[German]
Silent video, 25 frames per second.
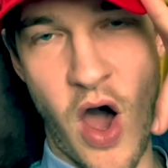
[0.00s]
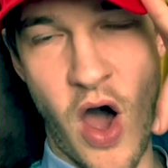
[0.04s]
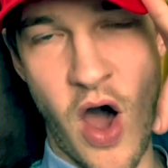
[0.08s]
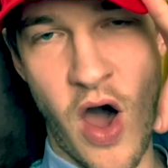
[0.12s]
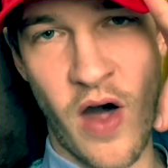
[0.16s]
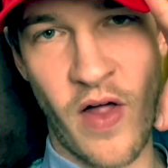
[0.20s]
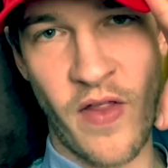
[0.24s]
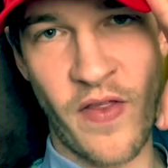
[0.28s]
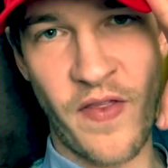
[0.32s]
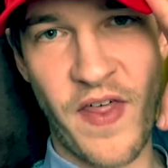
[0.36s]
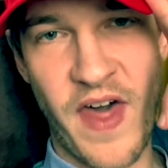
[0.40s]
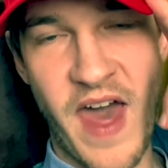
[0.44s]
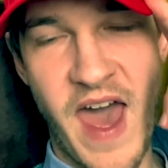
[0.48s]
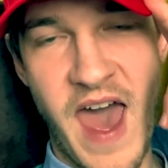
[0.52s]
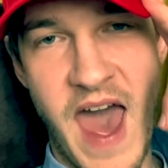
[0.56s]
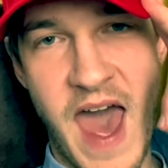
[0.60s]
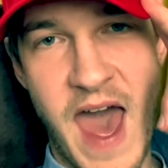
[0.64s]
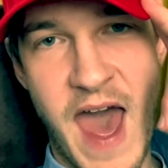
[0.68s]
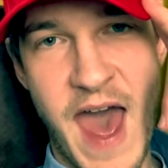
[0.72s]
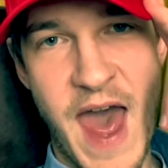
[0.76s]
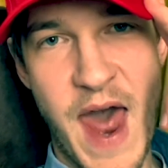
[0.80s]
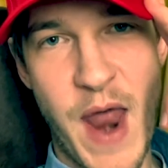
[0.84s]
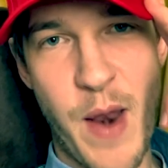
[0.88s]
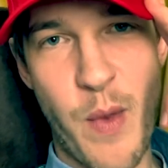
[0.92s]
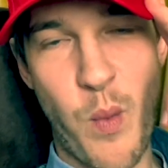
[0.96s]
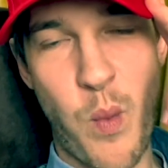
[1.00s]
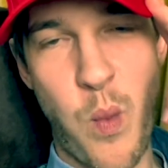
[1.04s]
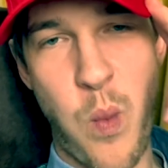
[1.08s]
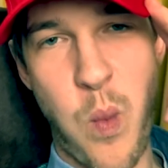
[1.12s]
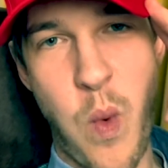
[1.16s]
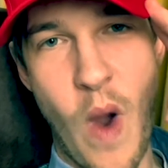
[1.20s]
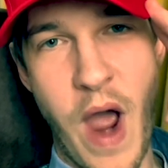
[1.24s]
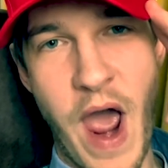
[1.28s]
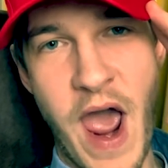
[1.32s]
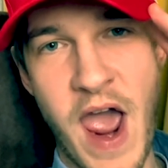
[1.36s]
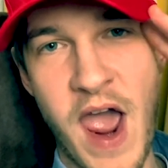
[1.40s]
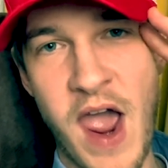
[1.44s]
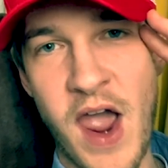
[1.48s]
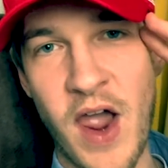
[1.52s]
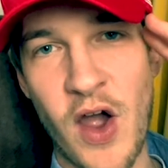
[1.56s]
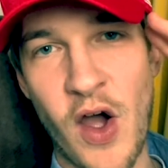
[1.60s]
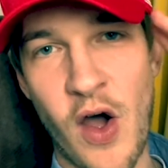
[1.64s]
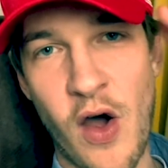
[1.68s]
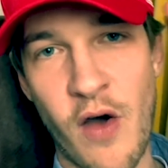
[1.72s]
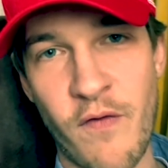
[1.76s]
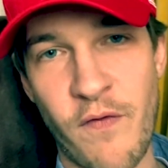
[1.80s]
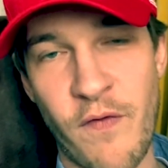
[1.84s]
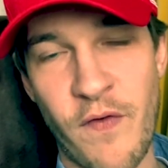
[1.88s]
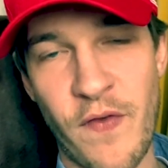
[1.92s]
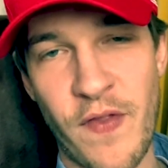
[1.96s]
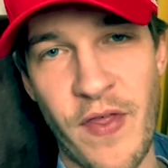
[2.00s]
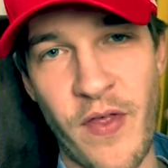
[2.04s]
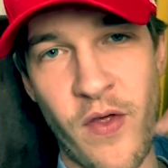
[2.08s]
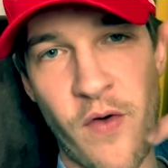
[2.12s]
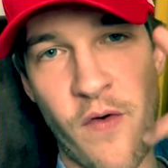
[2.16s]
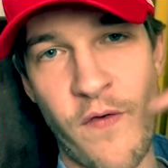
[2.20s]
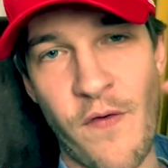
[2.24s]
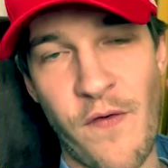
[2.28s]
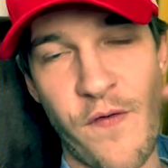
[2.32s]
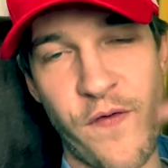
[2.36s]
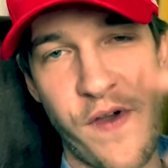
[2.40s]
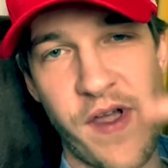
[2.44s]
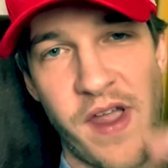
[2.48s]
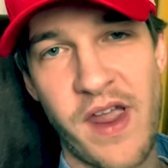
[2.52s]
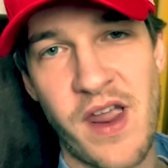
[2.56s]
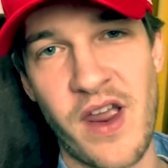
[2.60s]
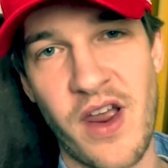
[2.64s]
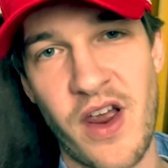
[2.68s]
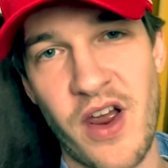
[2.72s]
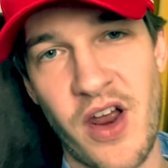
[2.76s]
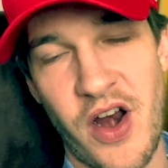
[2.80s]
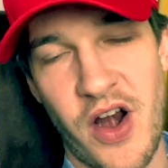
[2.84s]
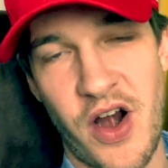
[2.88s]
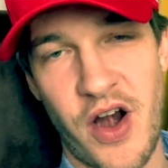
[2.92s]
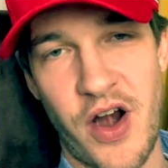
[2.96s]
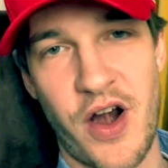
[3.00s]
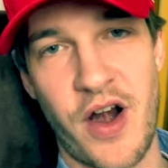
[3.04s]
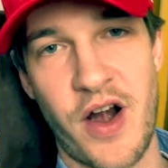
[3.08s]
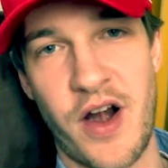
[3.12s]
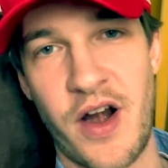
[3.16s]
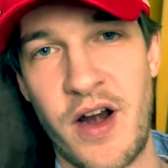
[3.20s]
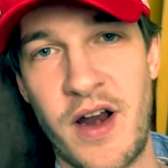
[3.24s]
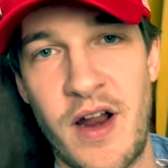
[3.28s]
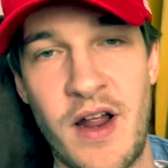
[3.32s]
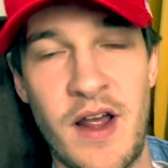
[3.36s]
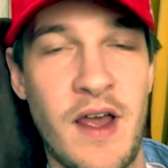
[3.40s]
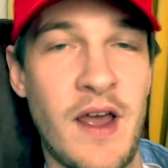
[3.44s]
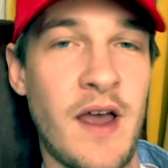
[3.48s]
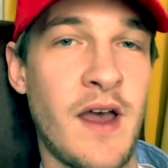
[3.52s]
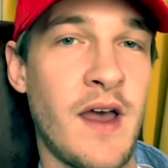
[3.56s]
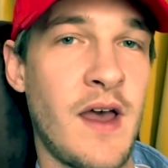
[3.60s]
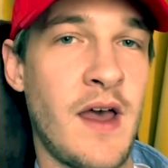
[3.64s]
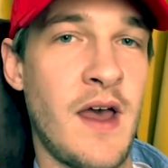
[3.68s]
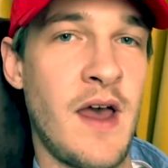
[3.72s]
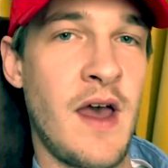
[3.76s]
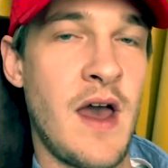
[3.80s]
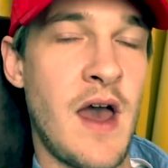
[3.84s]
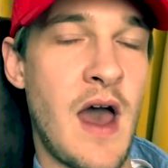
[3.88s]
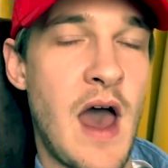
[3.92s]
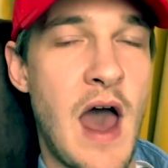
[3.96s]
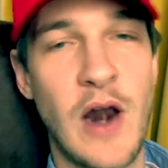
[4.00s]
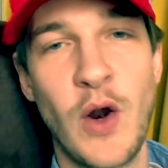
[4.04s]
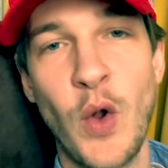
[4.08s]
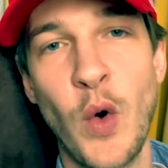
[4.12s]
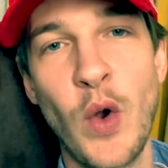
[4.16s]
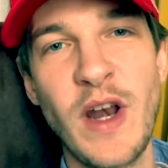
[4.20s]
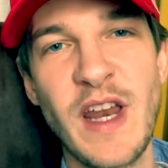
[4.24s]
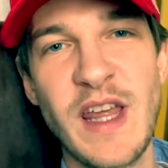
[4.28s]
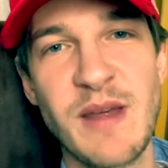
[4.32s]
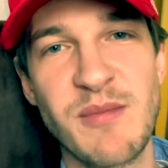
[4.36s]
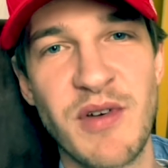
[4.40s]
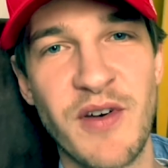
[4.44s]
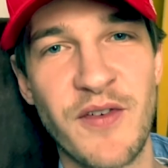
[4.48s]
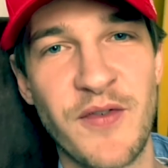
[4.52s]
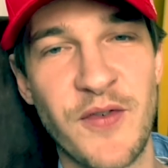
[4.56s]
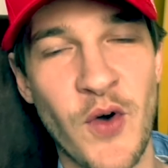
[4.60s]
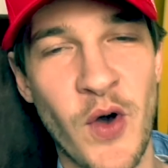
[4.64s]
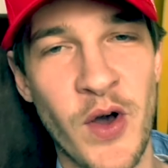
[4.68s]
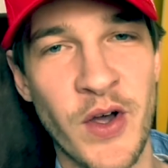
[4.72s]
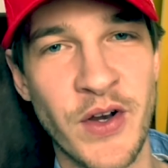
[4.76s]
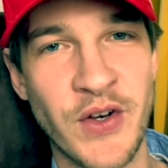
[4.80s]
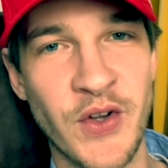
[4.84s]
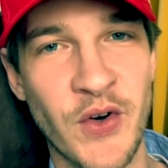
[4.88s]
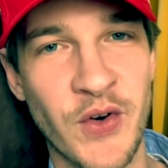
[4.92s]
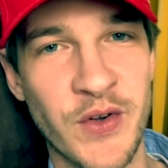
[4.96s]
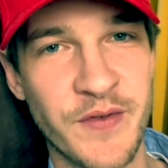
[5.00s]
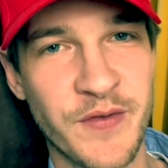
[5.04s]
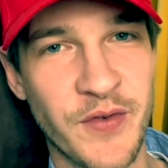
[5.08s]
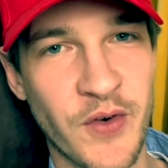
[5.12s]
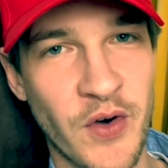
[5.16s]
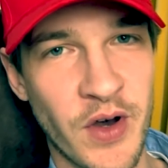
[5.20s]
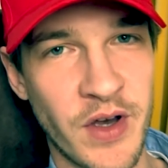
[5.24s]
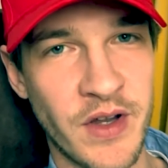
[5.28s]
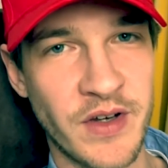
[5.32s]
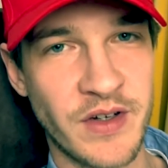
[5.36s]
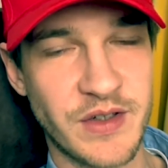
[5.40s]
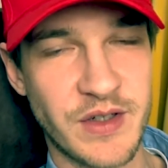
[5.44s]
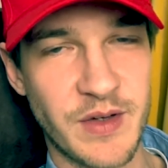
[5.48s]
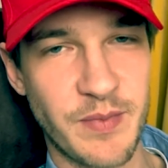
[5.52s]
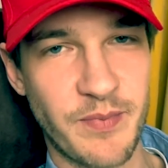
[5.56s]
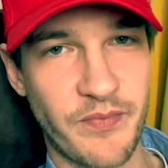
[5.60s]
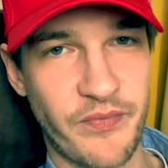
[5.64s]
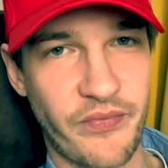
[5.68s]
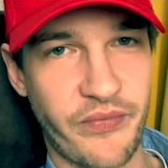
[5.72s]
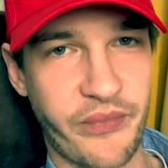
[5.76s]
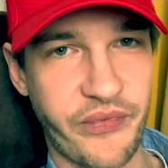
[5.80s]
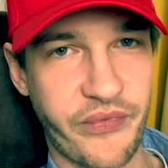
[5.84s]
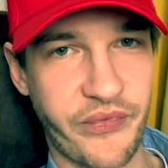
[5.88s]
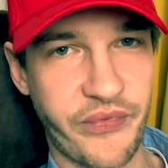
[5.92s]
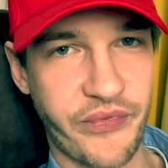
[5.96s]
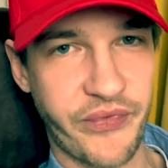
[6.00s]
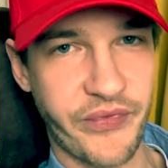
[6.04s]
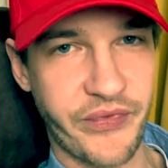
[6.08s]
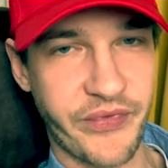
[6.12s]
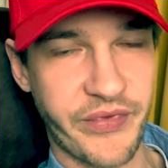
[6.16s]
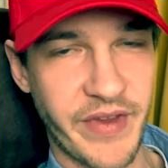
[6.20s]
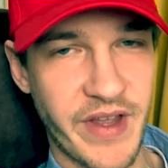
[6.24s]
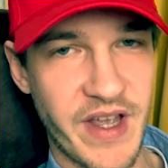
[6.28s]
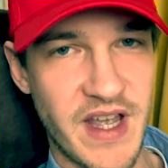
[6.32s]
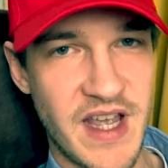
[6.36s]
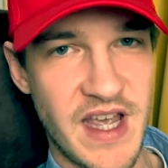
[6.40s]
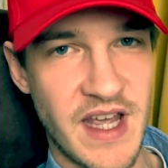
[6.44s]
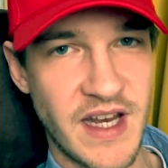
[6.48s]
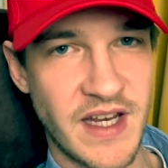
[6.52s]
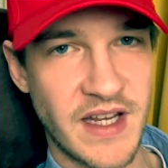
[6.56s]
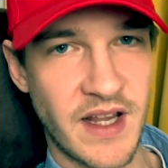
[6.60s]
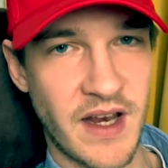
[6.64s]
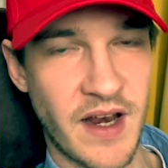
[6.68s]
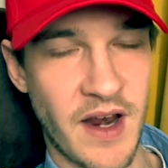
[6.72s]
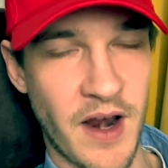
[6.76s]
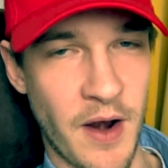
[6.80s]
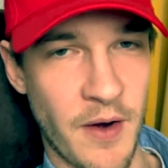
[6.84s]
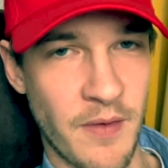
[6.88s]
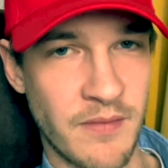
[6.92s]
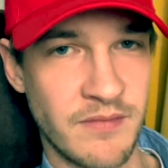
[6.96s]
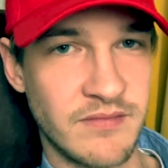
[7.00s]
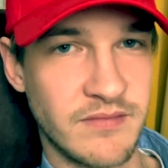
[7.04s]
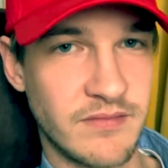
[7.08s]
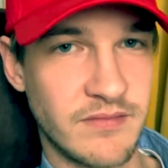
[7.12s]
on the head, wag of the finger. Hallo, liebe Freunde und Freundinnen.